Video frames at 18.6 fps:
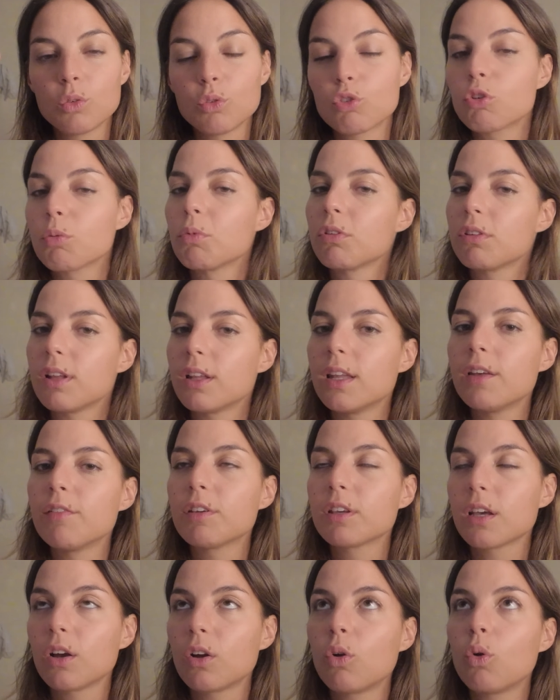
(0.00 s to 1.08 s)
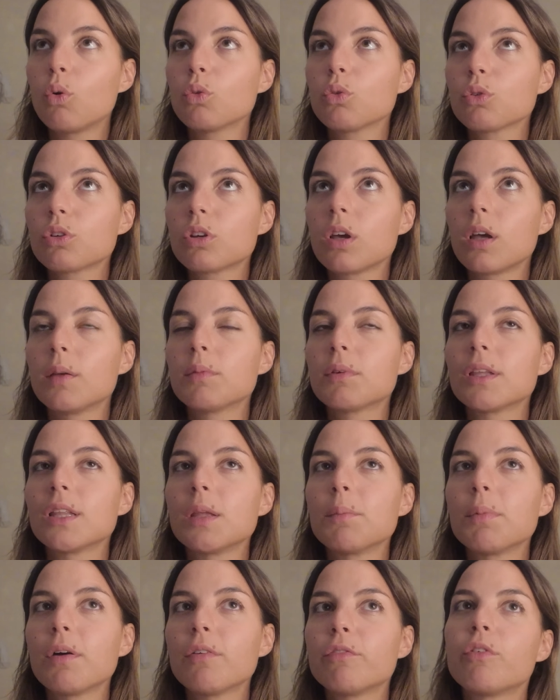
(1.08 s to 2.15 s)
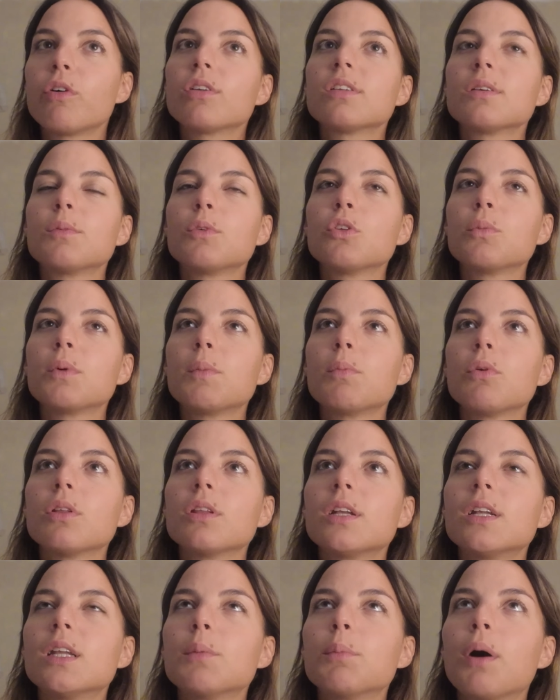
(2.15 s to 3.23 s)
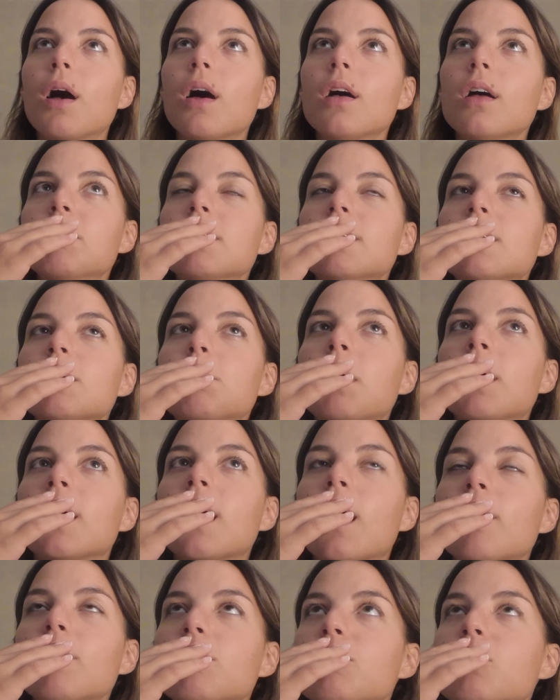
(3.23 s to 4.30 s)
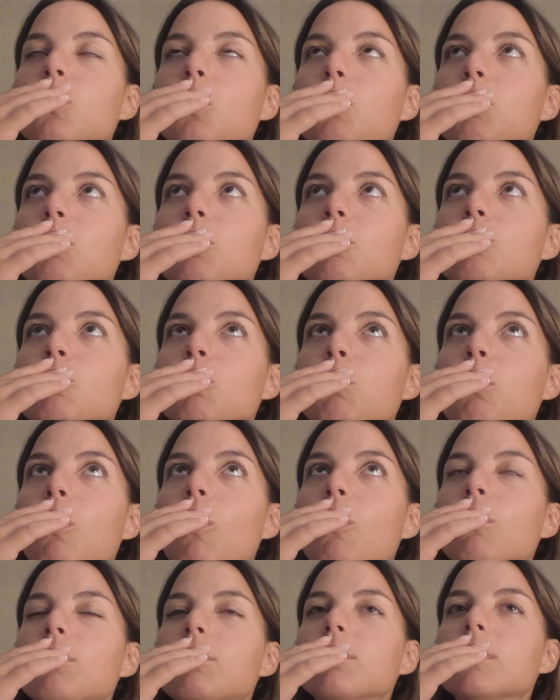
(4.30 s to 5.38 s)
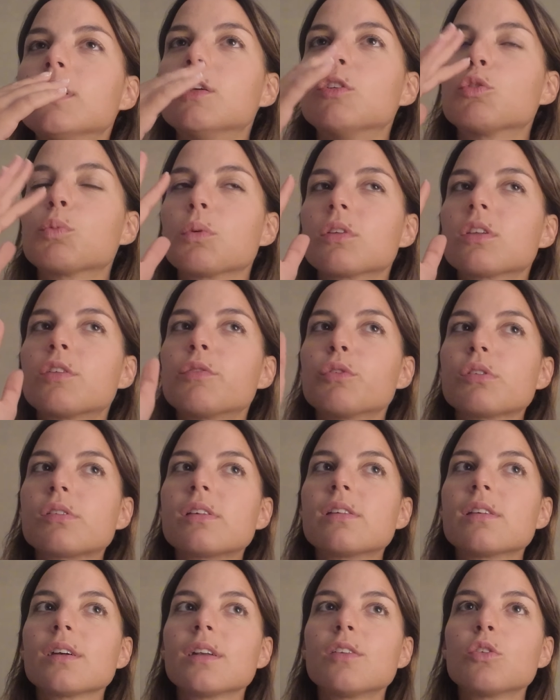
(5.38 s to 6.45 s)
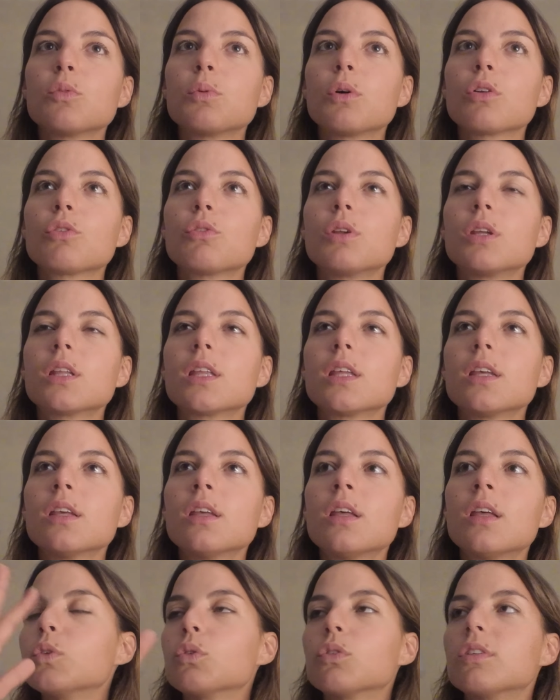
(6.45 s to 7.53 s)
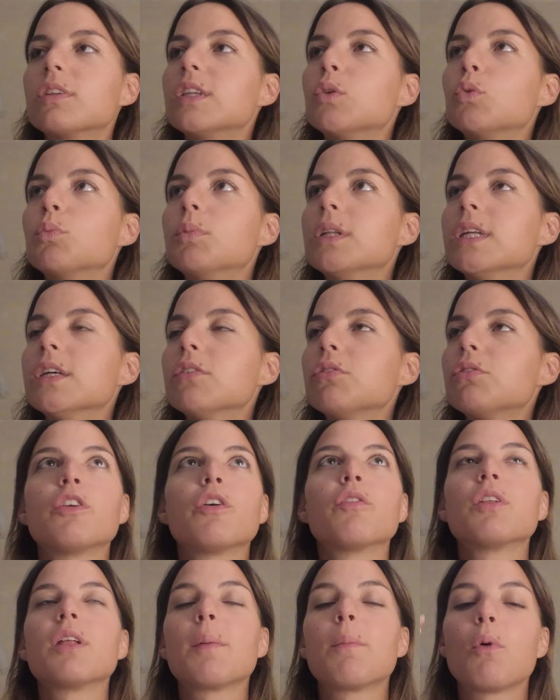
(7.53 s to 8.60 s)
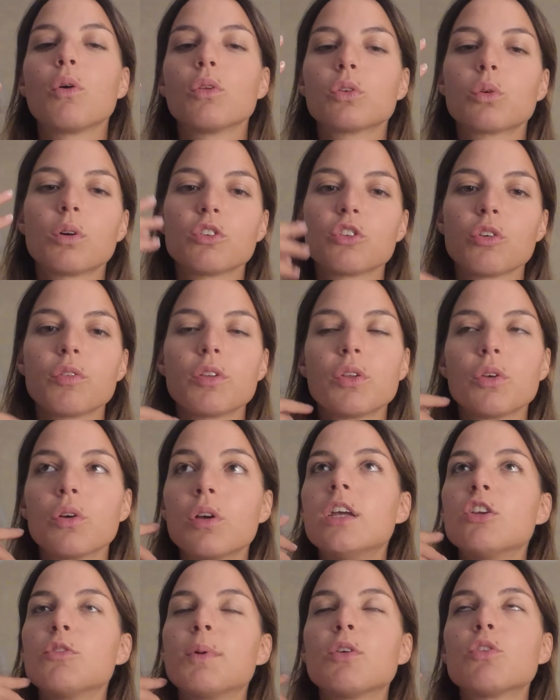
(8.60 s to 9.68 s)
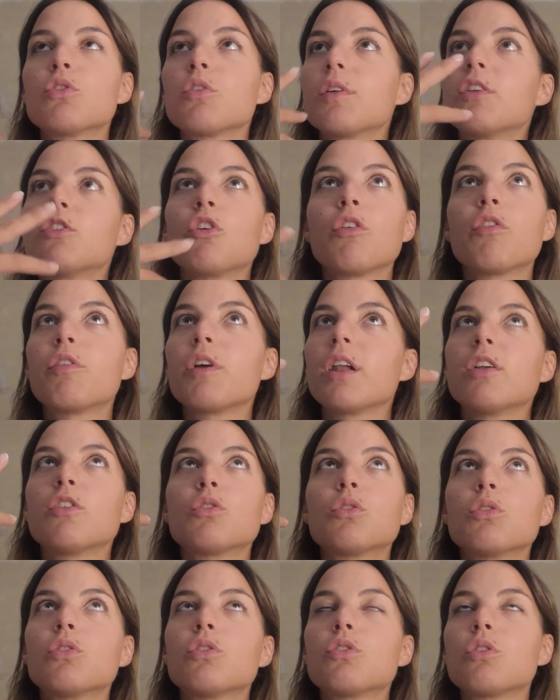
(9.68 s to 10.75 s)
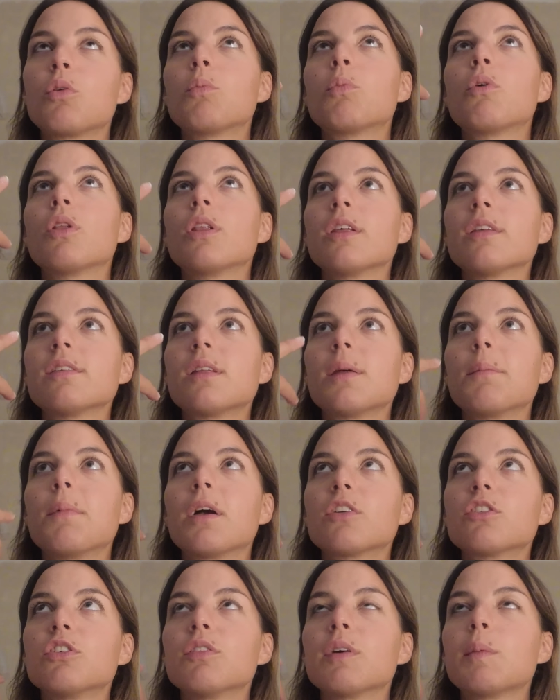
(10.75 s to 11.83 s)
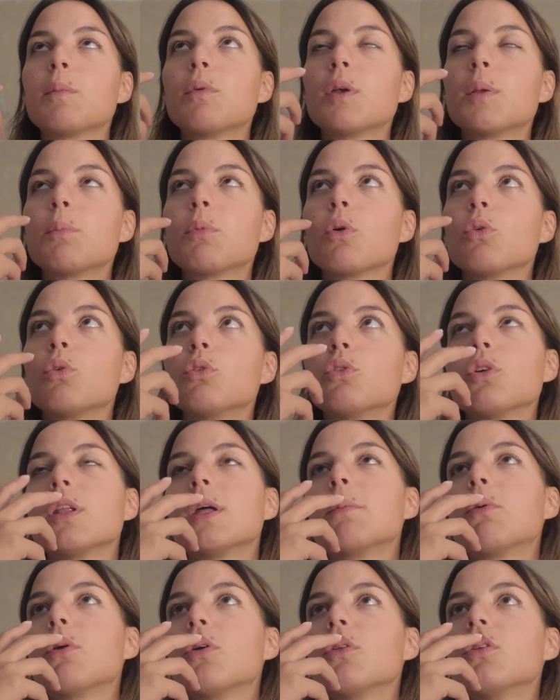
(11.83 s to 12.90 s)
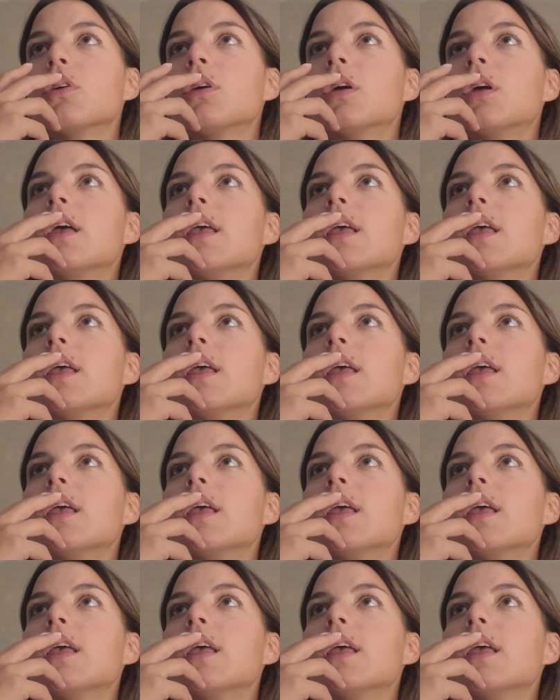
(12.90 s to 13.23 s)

Donc je commence l'année avec un gros truc quand même qui n'était pas forcément dans mes plans dès le départ. Mais c'est pas grave, tant mieux, je prends. Et je pense qu'il faut saisir les opportunités. Donc c'est tout bénéf. J'ai envie d'apprendre quoi. J'ai envie de. pas juste envie de refaire faire les choses sans prendre un step back. J'ai vraiment envie de prendre le temps d'apprendre.